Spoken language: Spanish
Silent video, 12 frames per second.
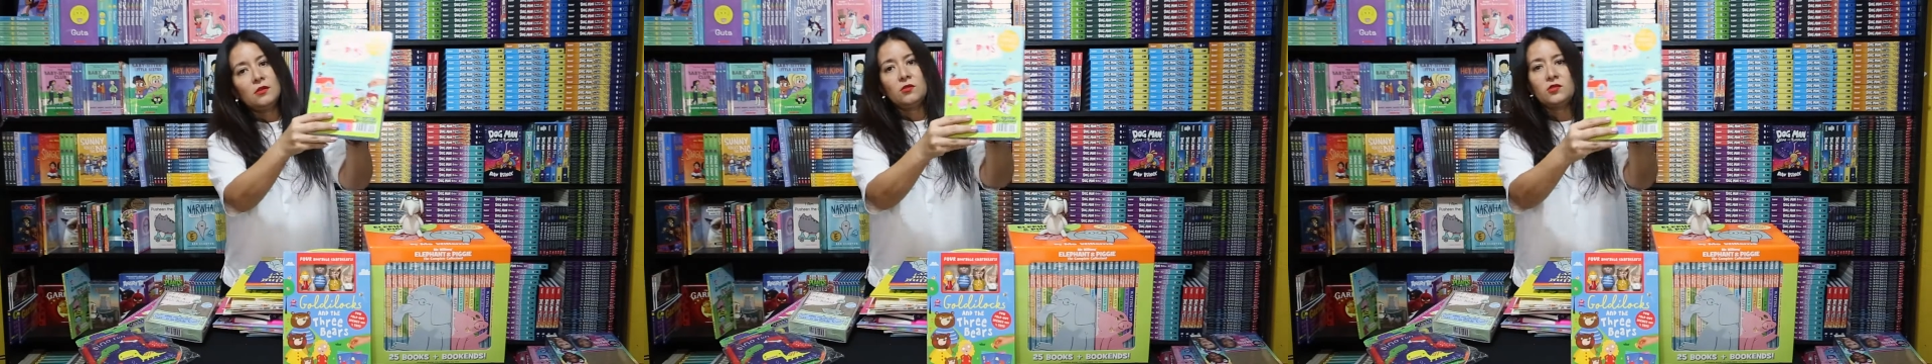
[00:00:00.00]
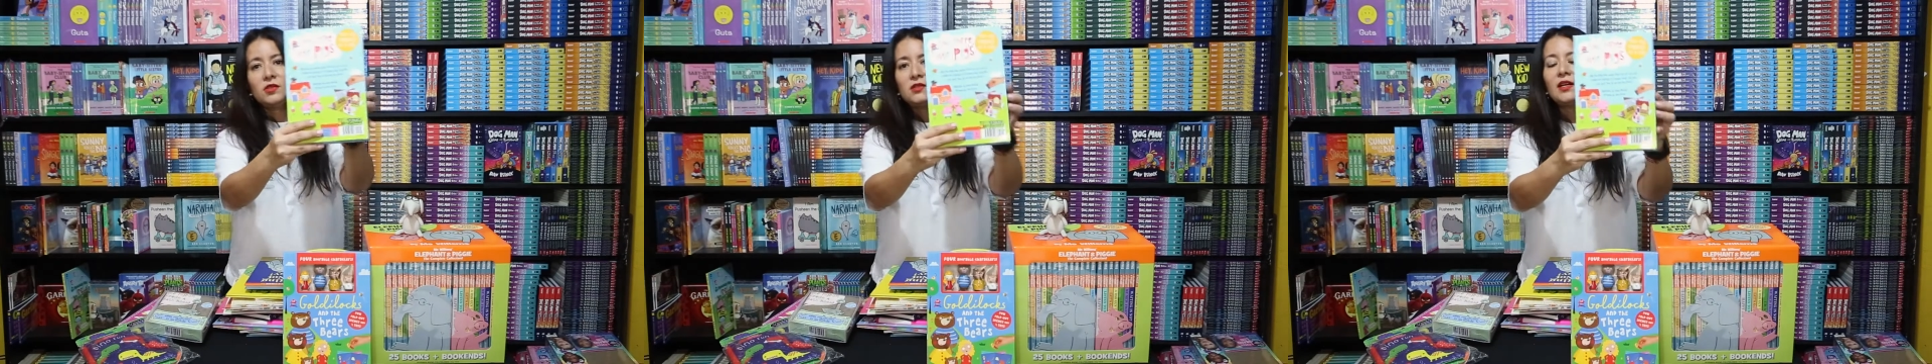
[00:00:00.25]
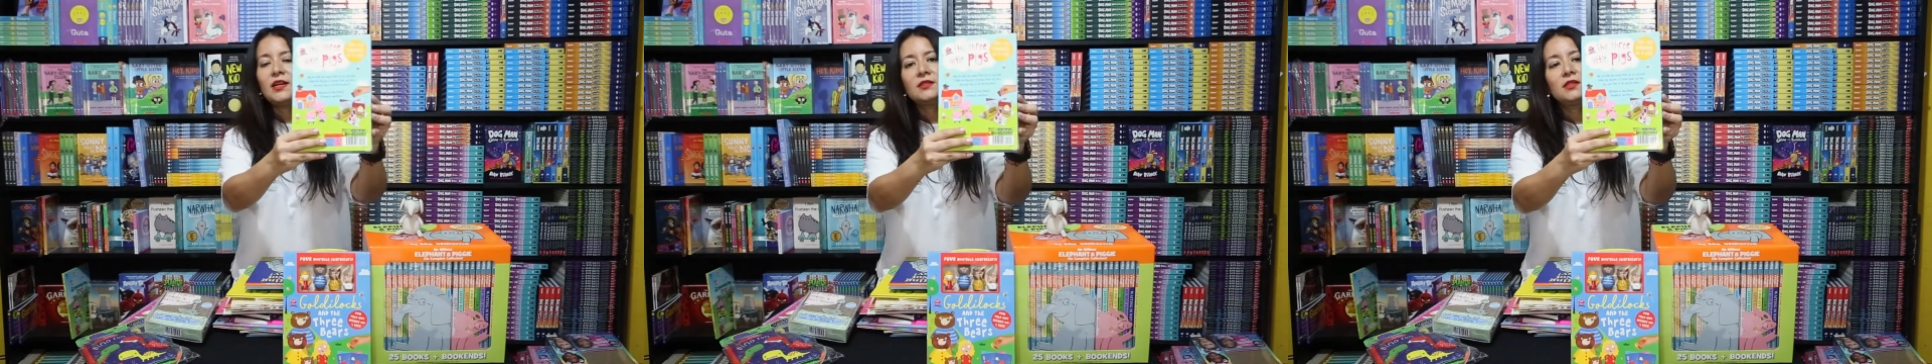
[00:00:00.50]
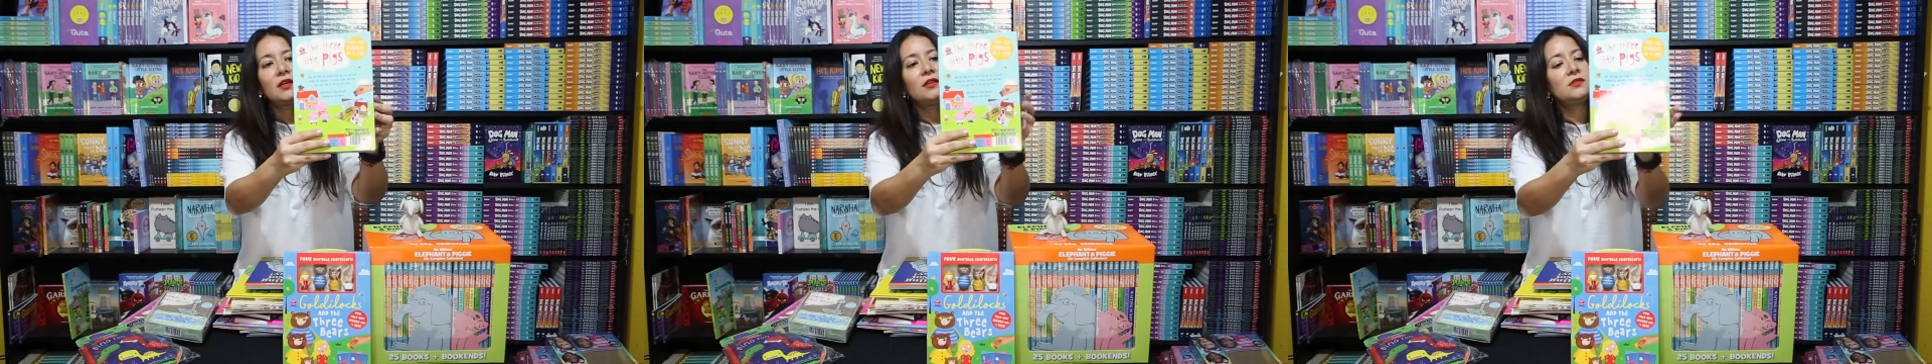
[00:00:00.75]
no sé si
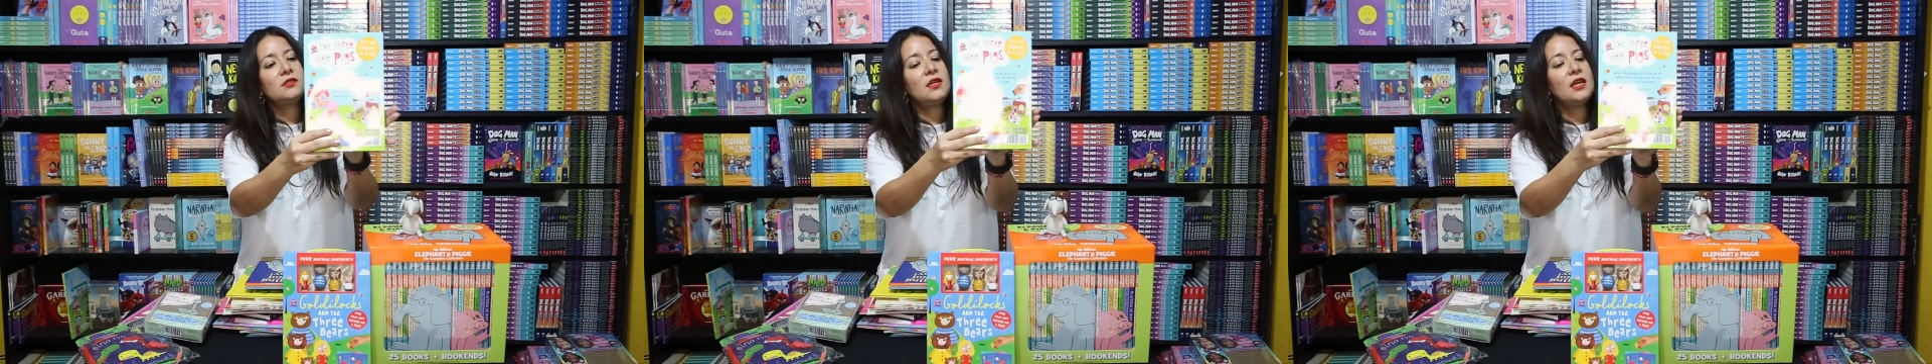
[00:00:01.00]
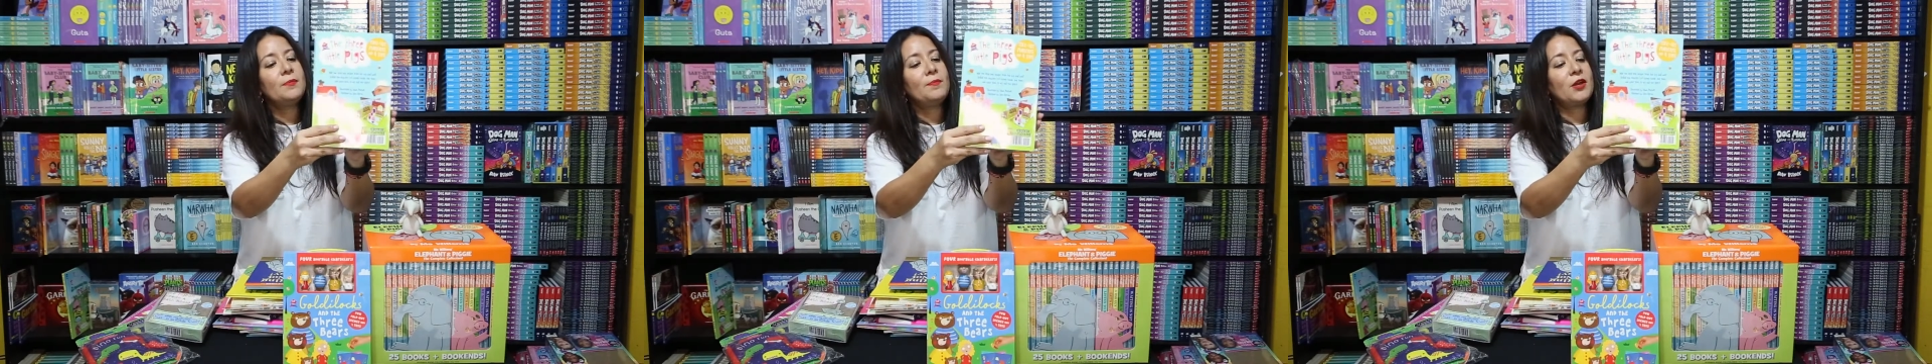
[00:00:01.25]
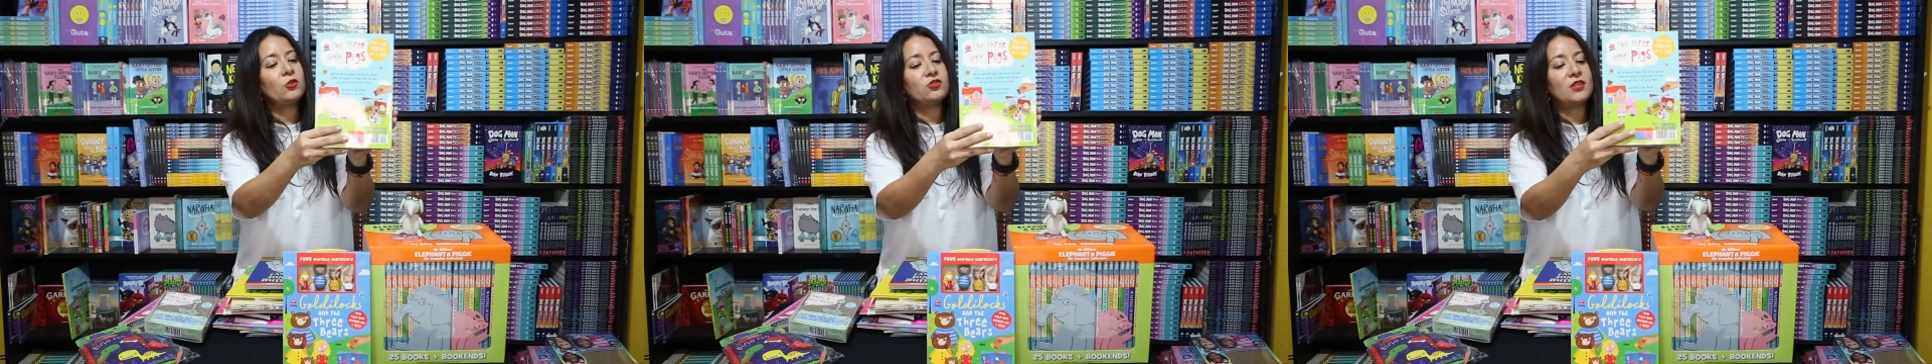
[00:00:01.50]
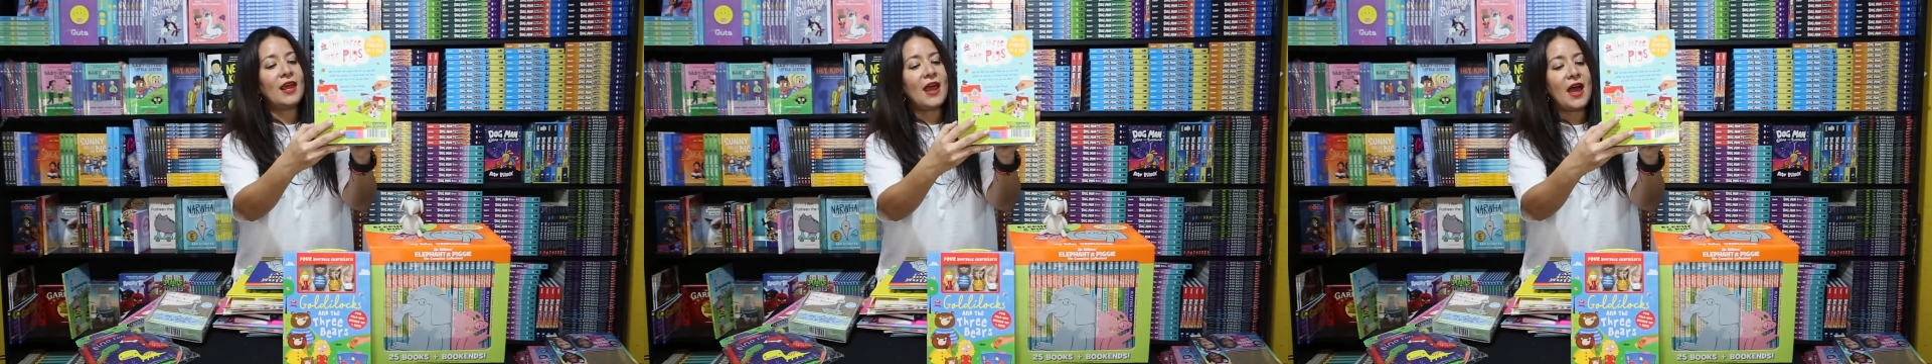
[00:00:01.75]
alcanzan a distinguir, pero
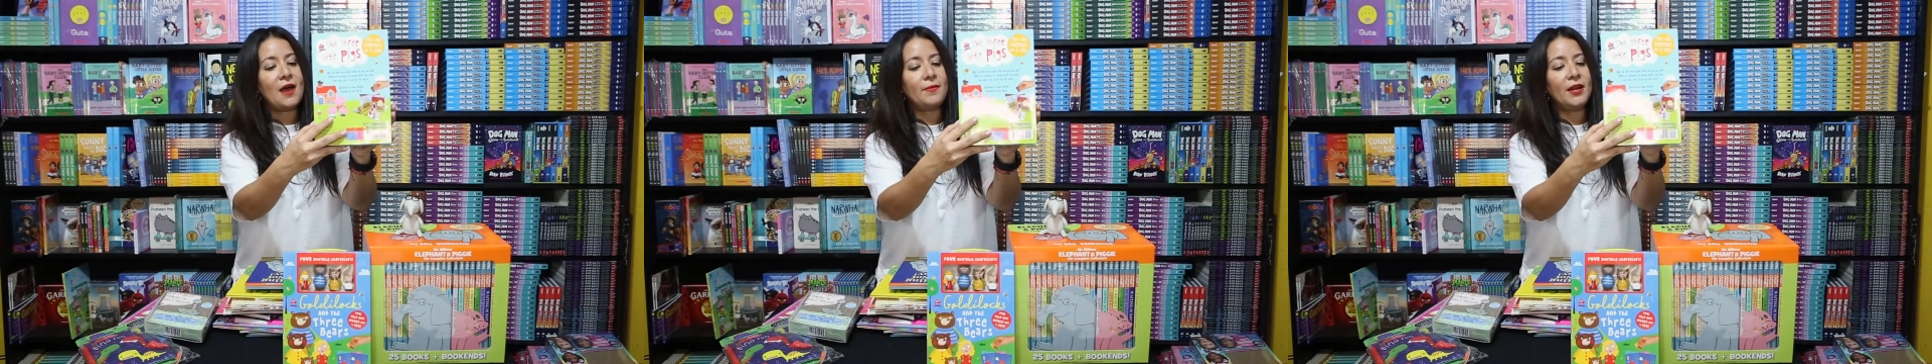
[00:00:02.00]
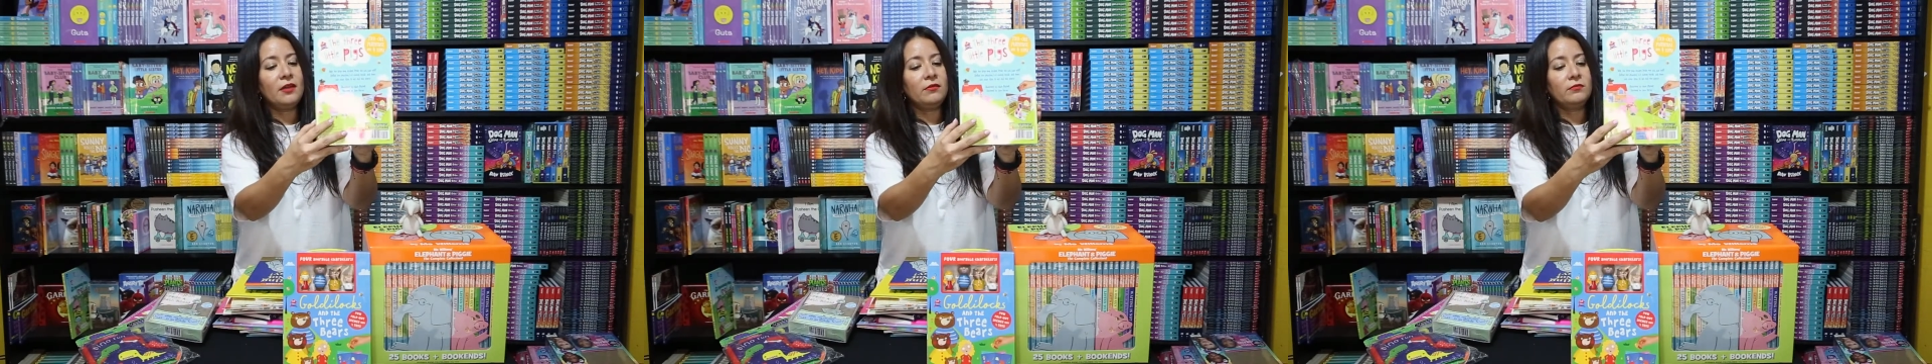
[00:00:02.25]
se abre